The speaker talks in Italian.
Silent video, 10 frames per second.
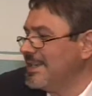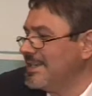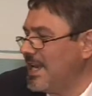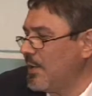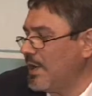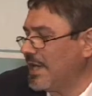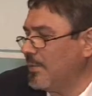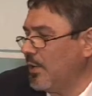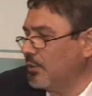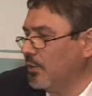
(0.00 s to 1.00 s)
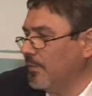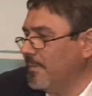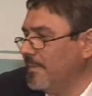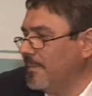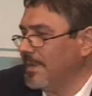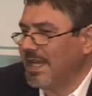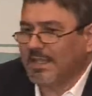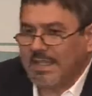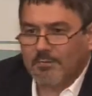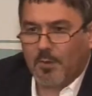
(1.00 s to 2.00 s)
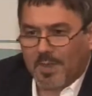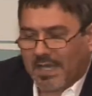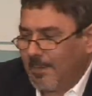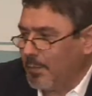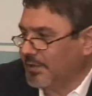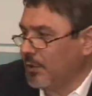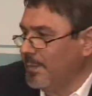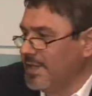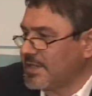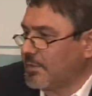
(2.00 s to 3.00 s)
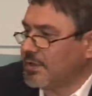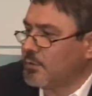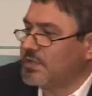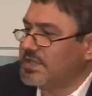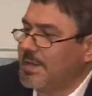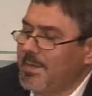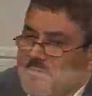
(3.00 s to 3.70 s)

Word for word: sia in qualche modo mh, negativo perché portò al business. Questo è un sistema